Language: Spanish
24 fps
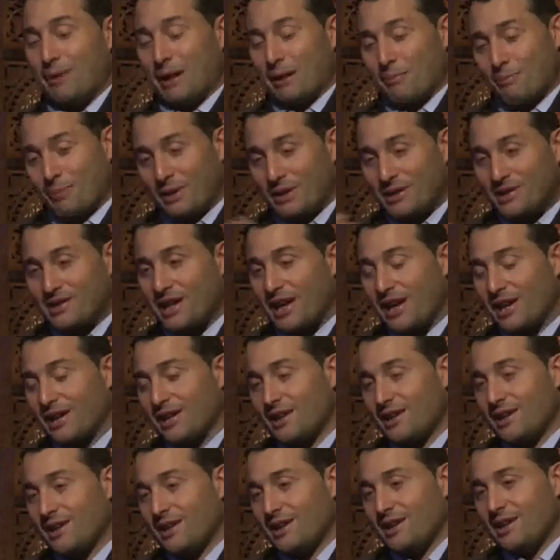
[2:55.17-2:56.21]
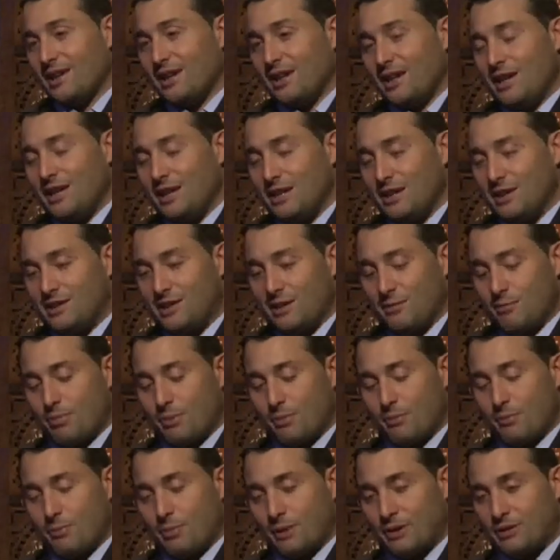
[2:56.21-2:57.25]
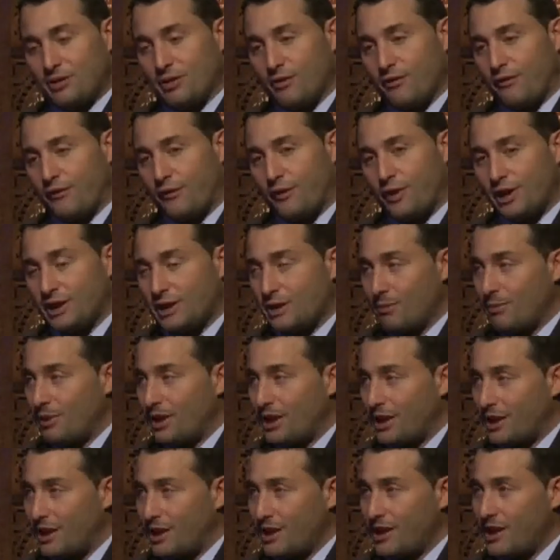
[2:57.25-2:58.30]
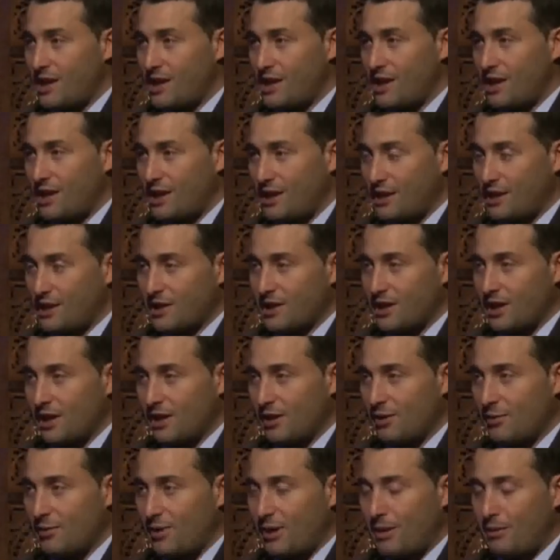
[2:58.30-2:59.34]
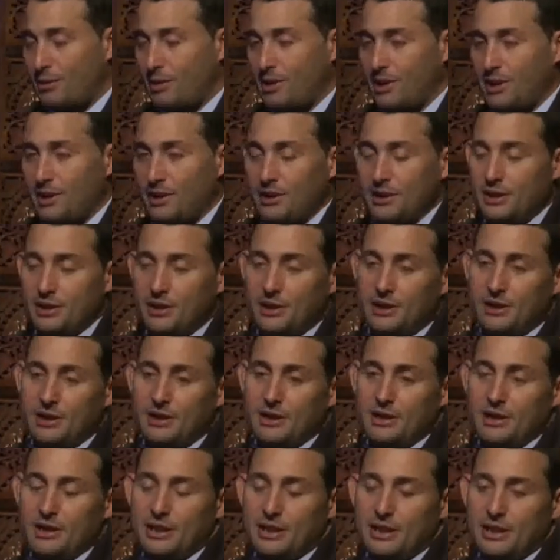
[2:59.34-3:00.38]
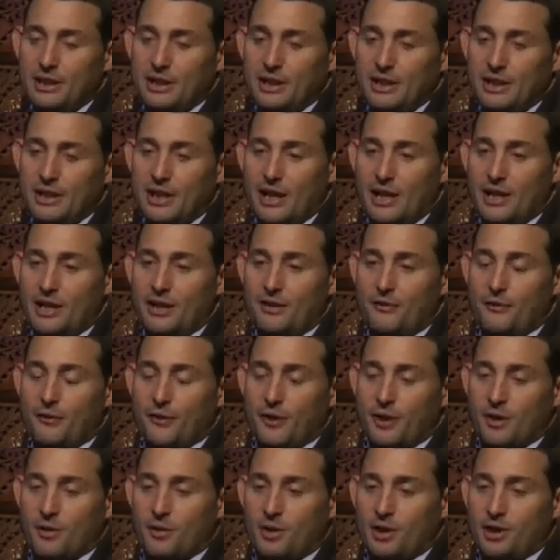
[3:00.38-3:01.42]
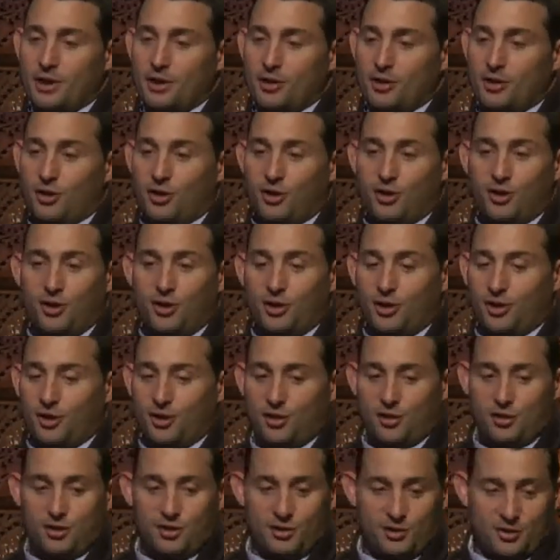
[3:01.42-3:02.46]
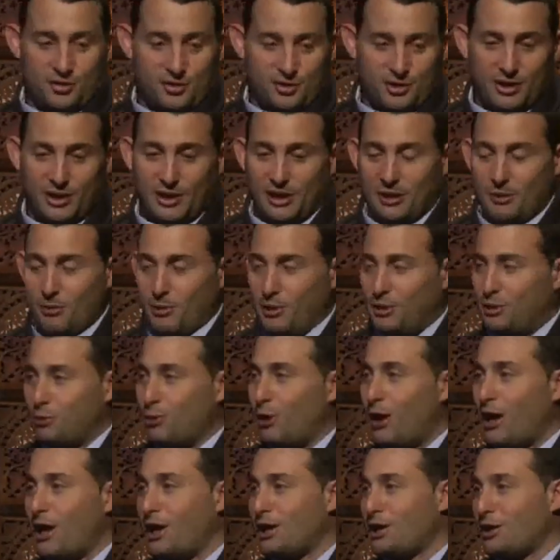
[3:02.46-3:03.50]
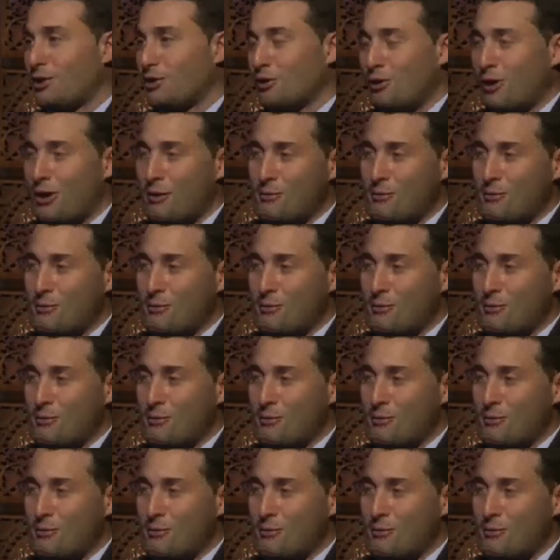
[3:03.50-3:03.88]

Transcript: para pensar y siempre mi pasión fue el tema de la energía, la energía renovable y ahí fue cuando en el vestuario con los